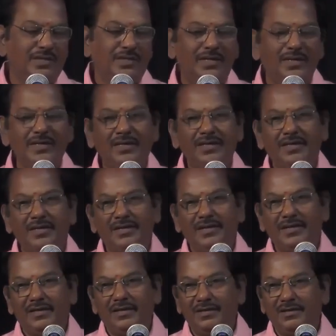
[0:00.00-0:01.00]
இல்லை இல்லை
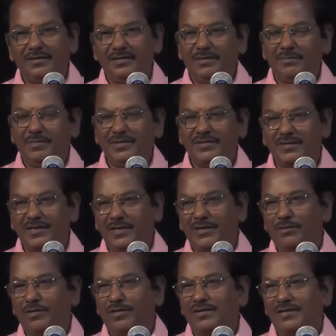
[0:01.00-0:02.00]
நீங்கள் கருத்தாக பேசினா
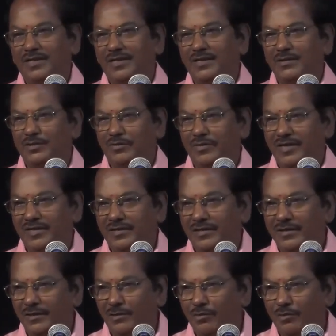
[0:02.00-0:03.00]
கூட அந்த நகைச்சுவையாக
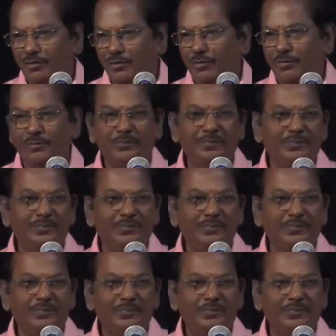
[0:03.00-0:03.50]
தான் இருக்கும்